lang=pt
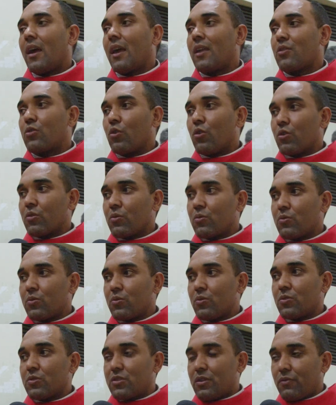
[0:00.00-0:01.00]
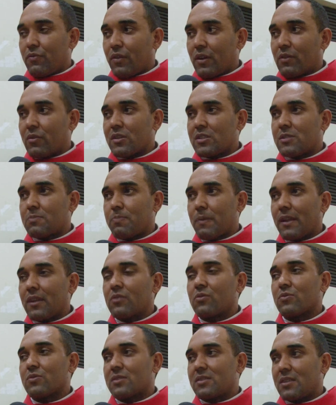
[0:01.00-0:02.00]
em torno do Divino
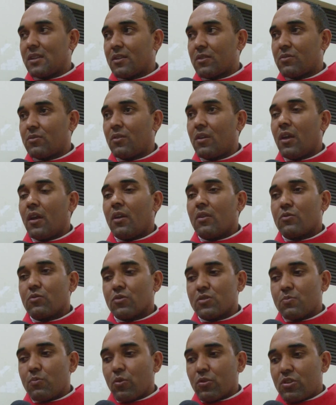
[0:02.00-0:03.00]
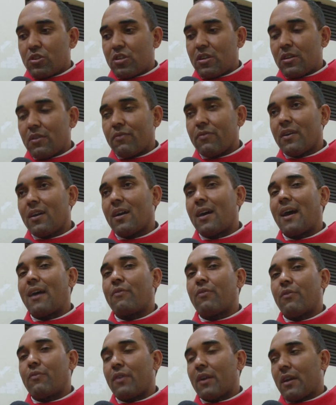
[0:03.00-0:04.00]
Espírito Santo, nos motiva
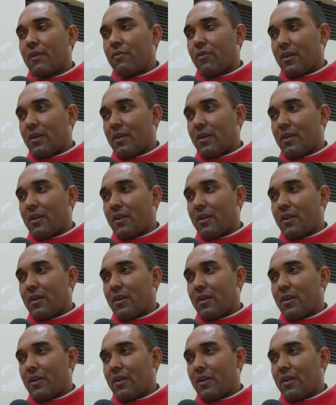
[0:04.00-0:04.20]
a viver a